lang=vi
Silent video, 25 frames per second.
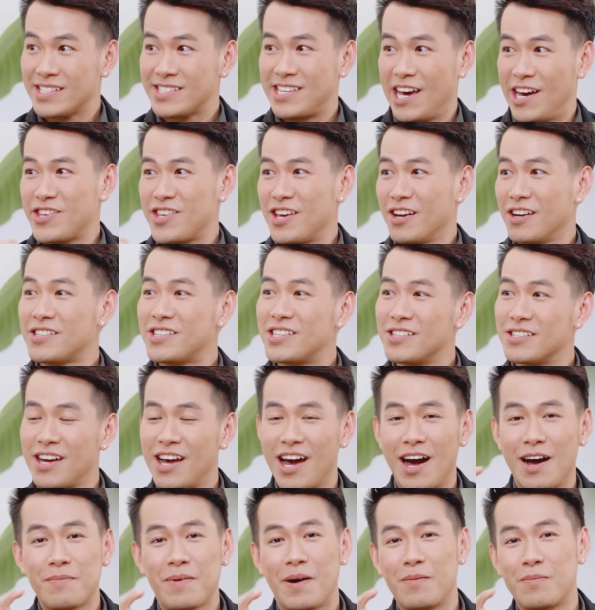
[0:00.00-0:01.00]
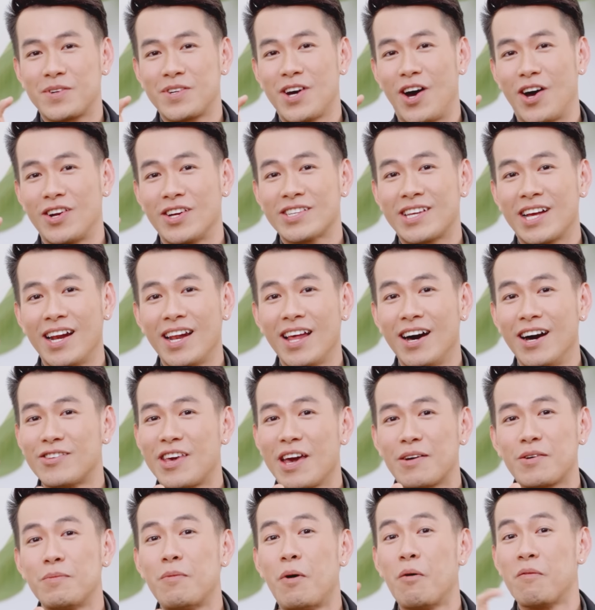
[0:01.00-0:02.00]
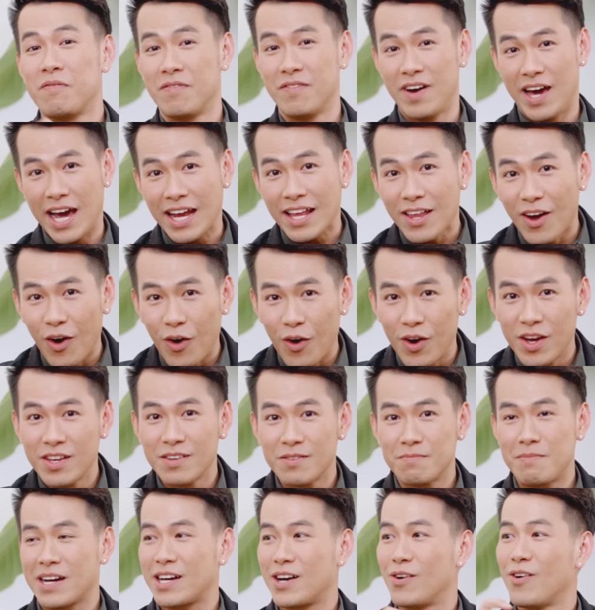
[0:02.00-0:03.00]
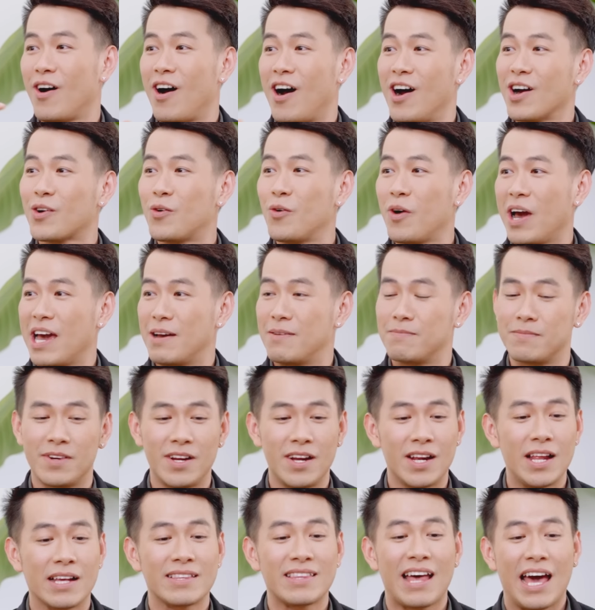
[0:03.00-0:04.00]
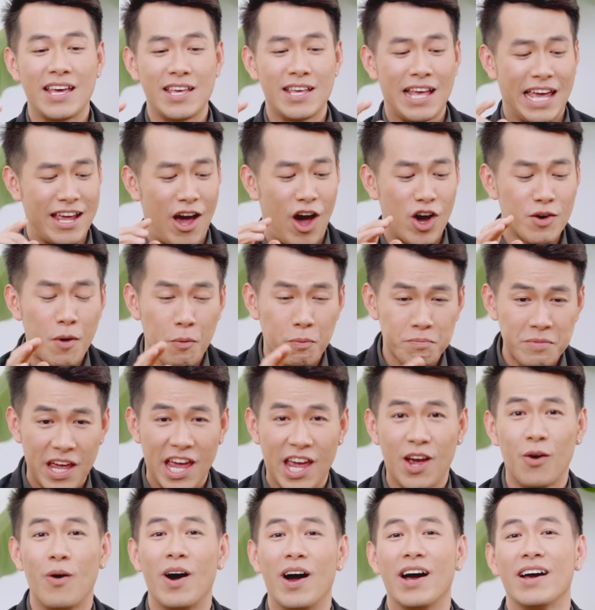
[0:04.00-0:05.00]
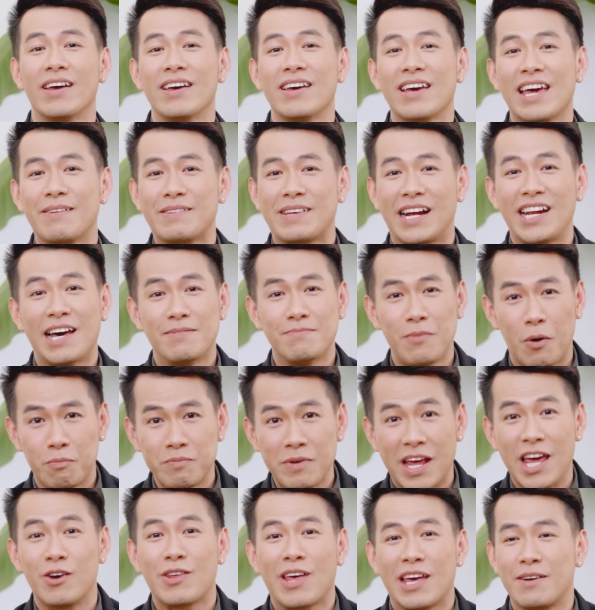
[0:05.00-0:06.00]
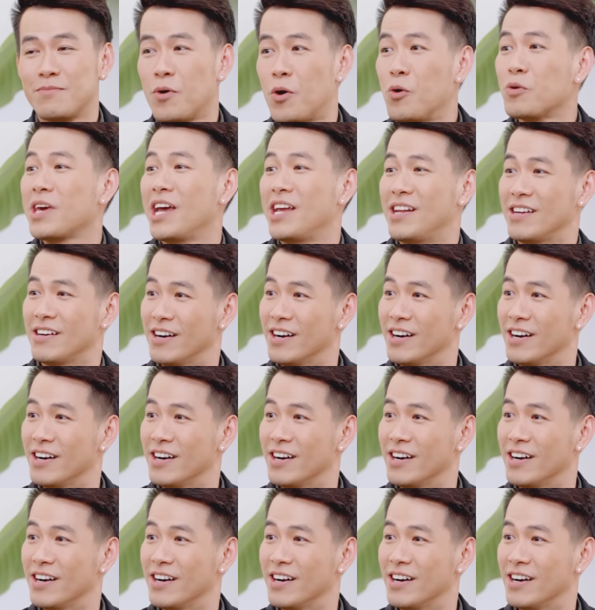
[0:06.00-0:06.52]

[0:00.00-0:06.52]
Sẽ những trường hợp học trò nó trả lời cho em có một vế thôi, mà câu hỏi của em là tại vì thầy hỏi một điều à, em trả lời một điều thầy muốn gì